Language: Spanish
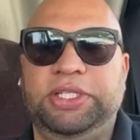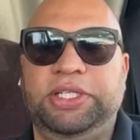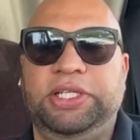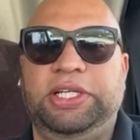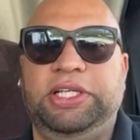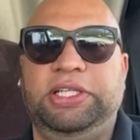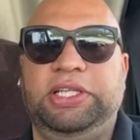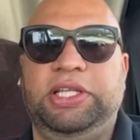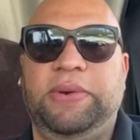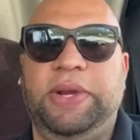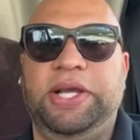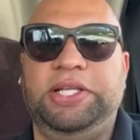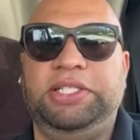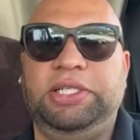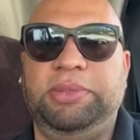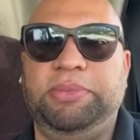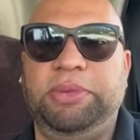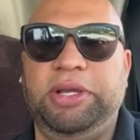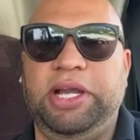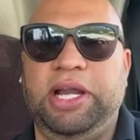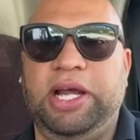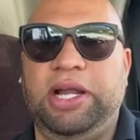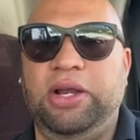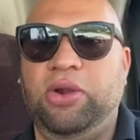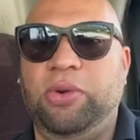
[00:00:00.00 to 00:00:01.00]
y te va a decir,
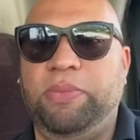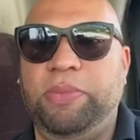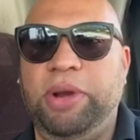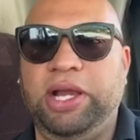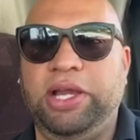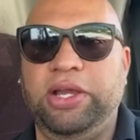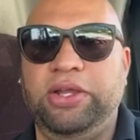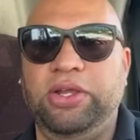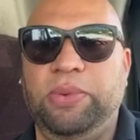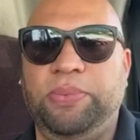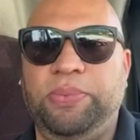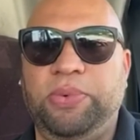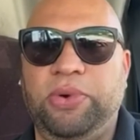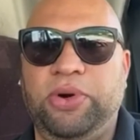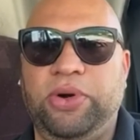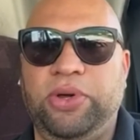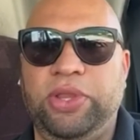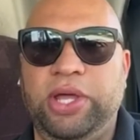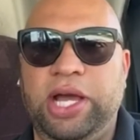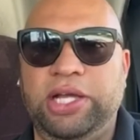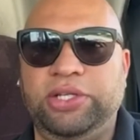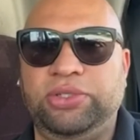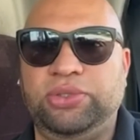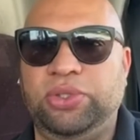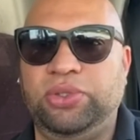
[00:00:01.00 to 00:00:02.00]
mira, lo más que yo puedo
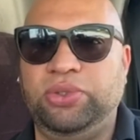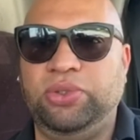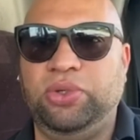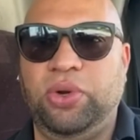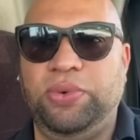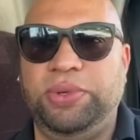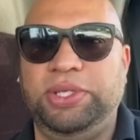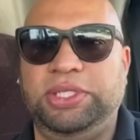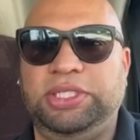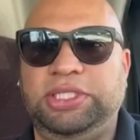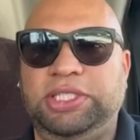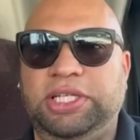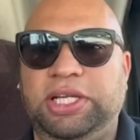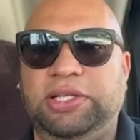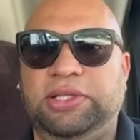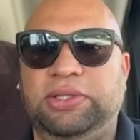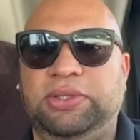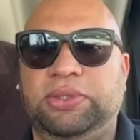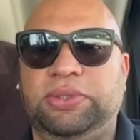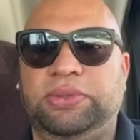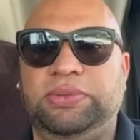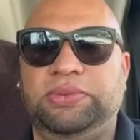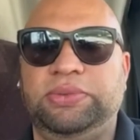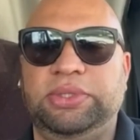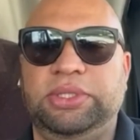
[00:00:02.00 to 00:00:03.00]
dar son
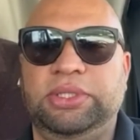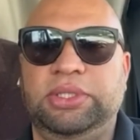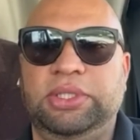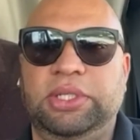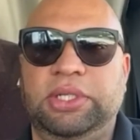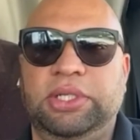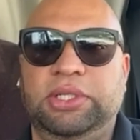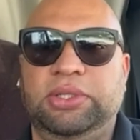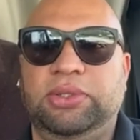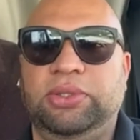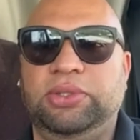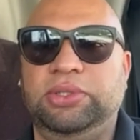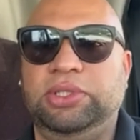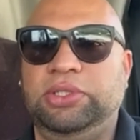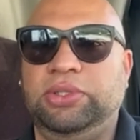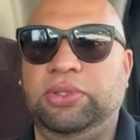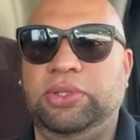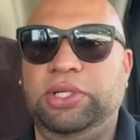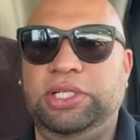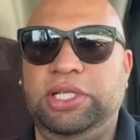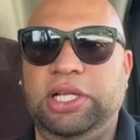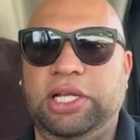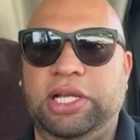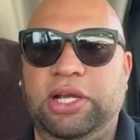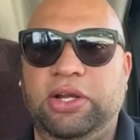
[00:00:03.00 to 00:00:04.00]
900. Entonces tú
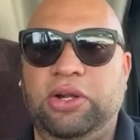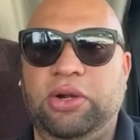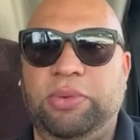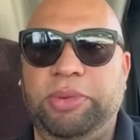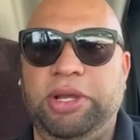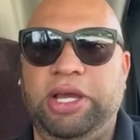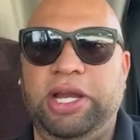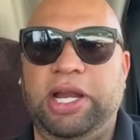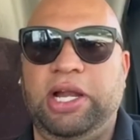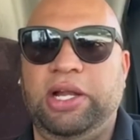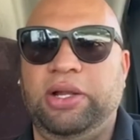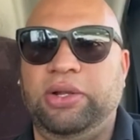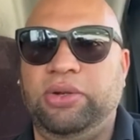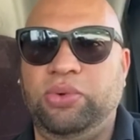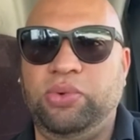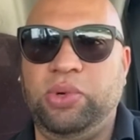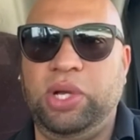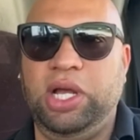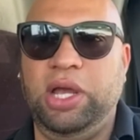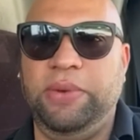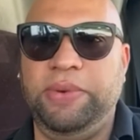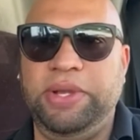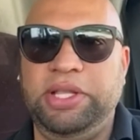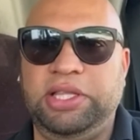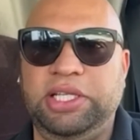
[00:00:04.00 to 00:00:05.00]
dices que no, mira,
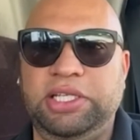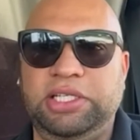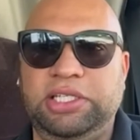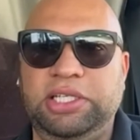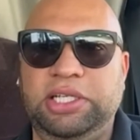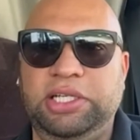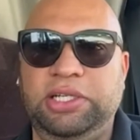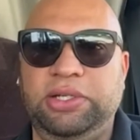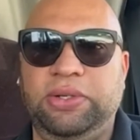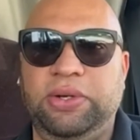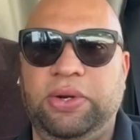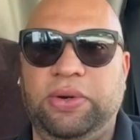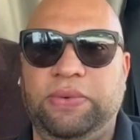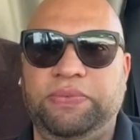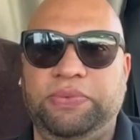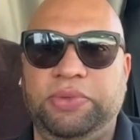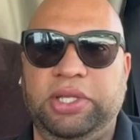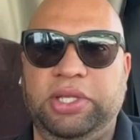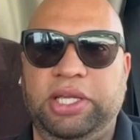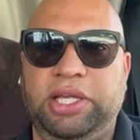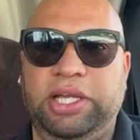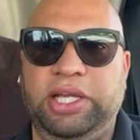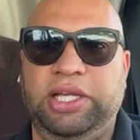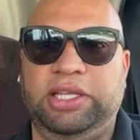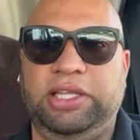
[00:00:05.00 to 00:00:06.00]
925
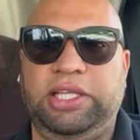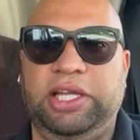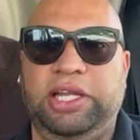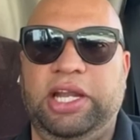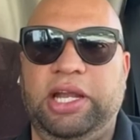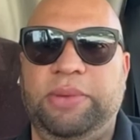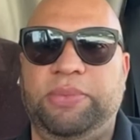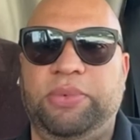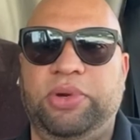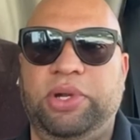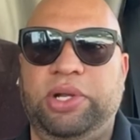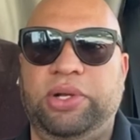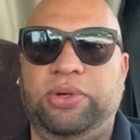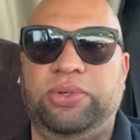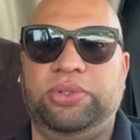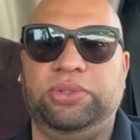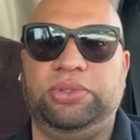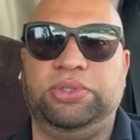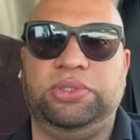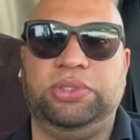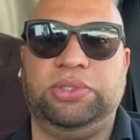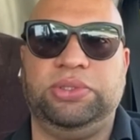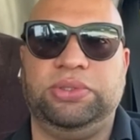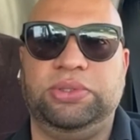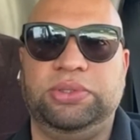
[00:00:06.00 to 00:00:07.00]
y tenemos
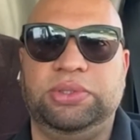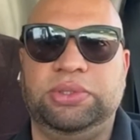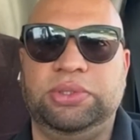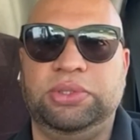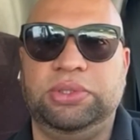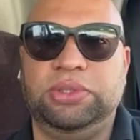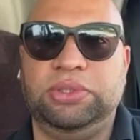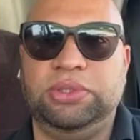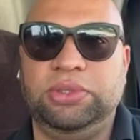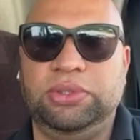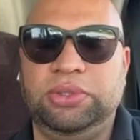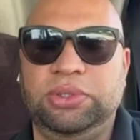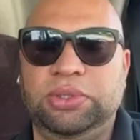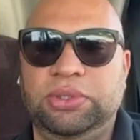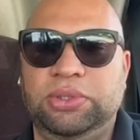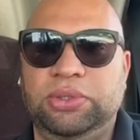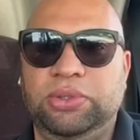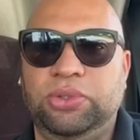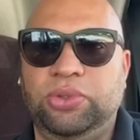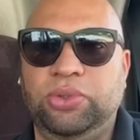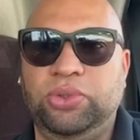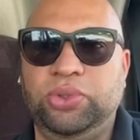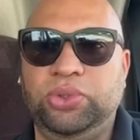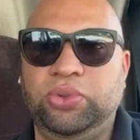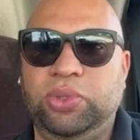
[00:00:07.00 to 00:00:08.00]
negocio
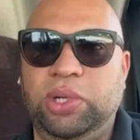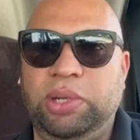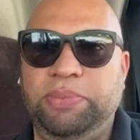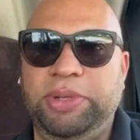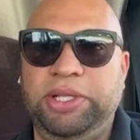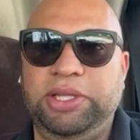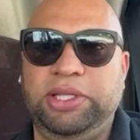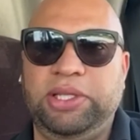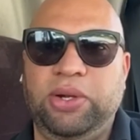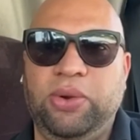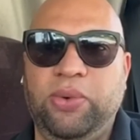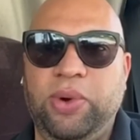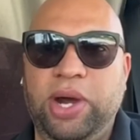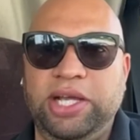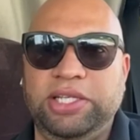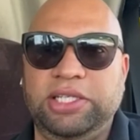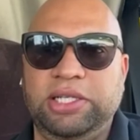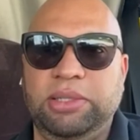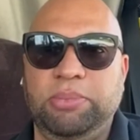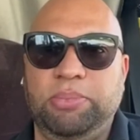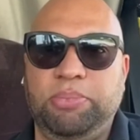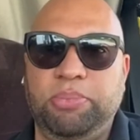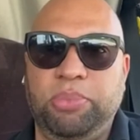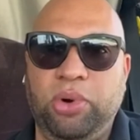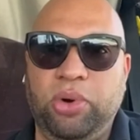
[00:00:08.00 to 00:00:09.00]
usualmente lo
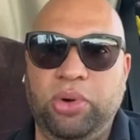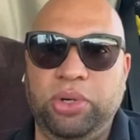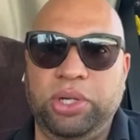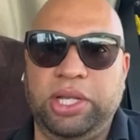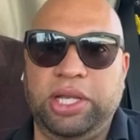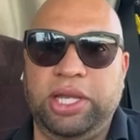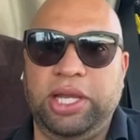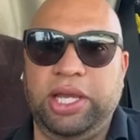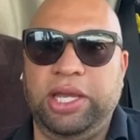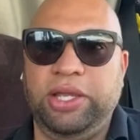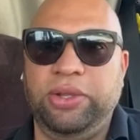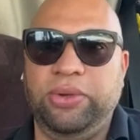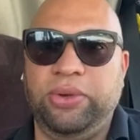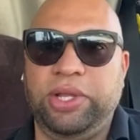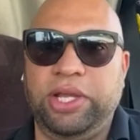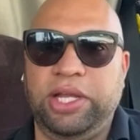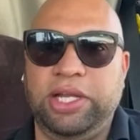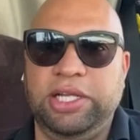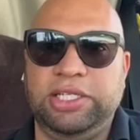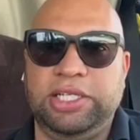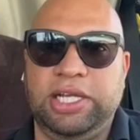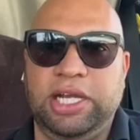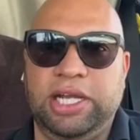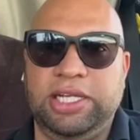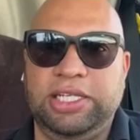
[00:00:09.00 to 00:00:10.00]
hacen porque ellos
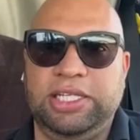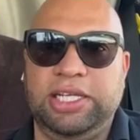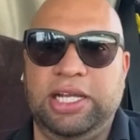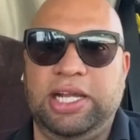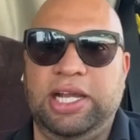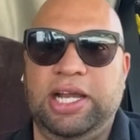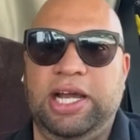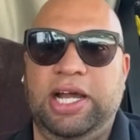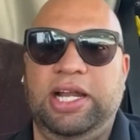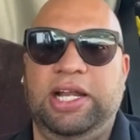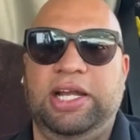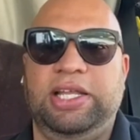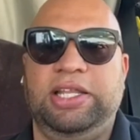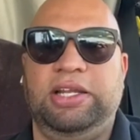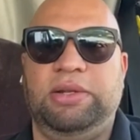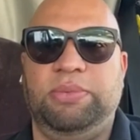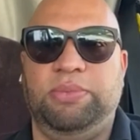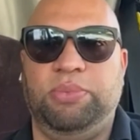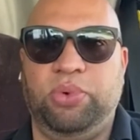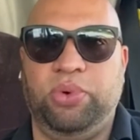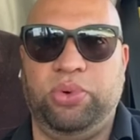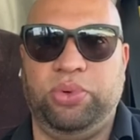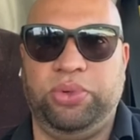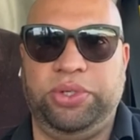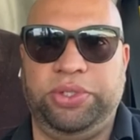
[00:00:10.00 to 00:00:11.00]
quieren sacar esa carga del
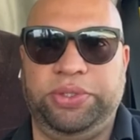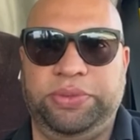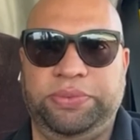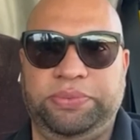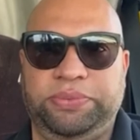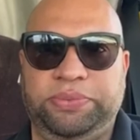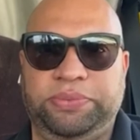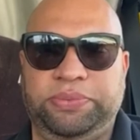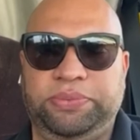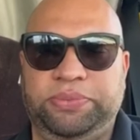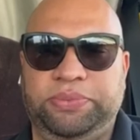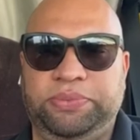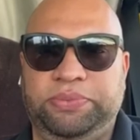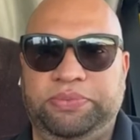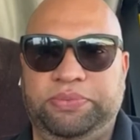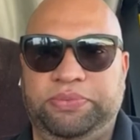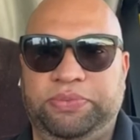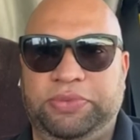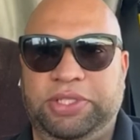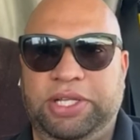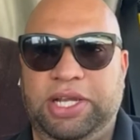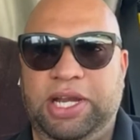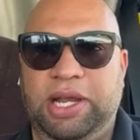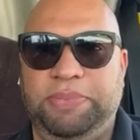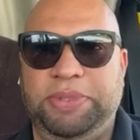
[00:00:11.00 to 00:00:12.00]
board,
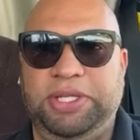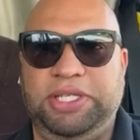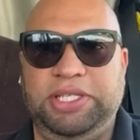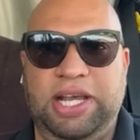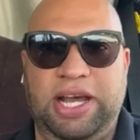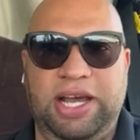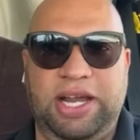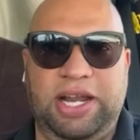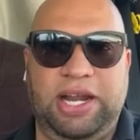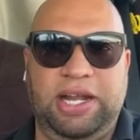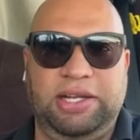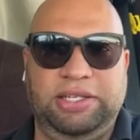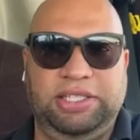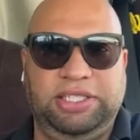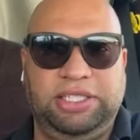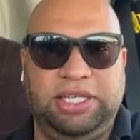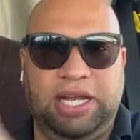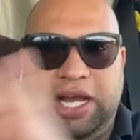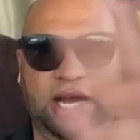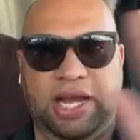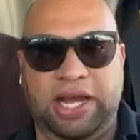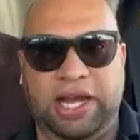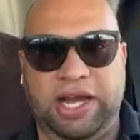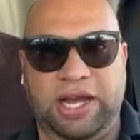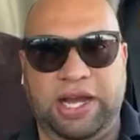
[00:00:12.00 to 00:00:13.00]
de la pizarra,
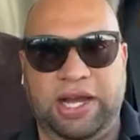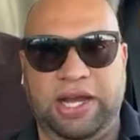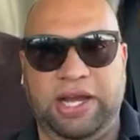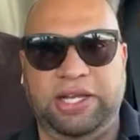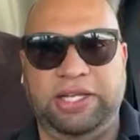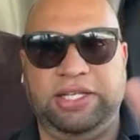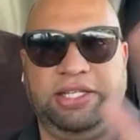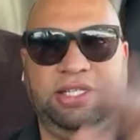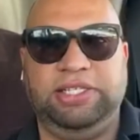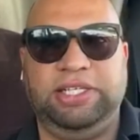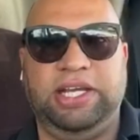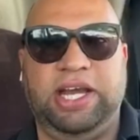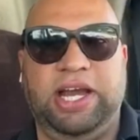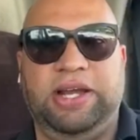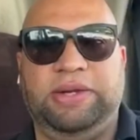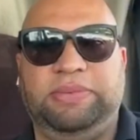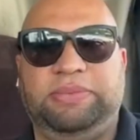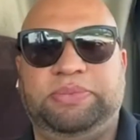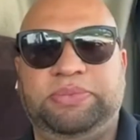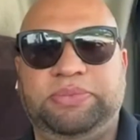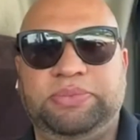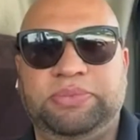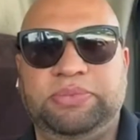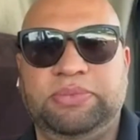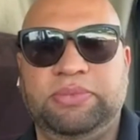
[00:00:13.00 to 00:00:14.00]
ya,
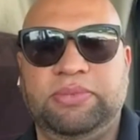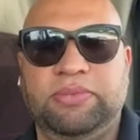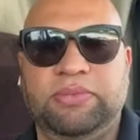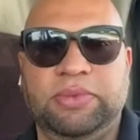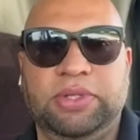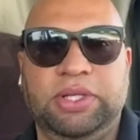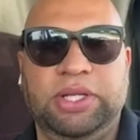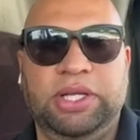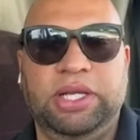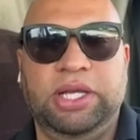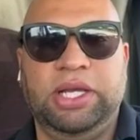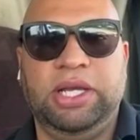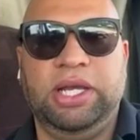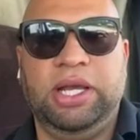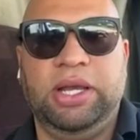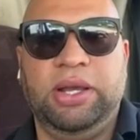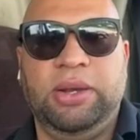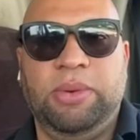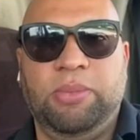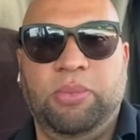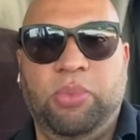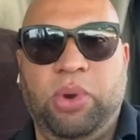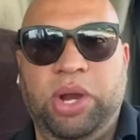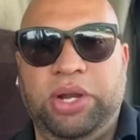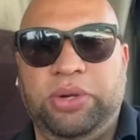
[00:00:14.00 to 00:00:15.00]

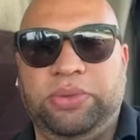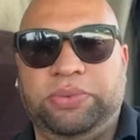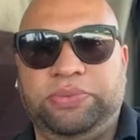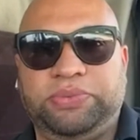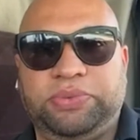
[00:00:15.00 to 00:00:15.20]
Bueno,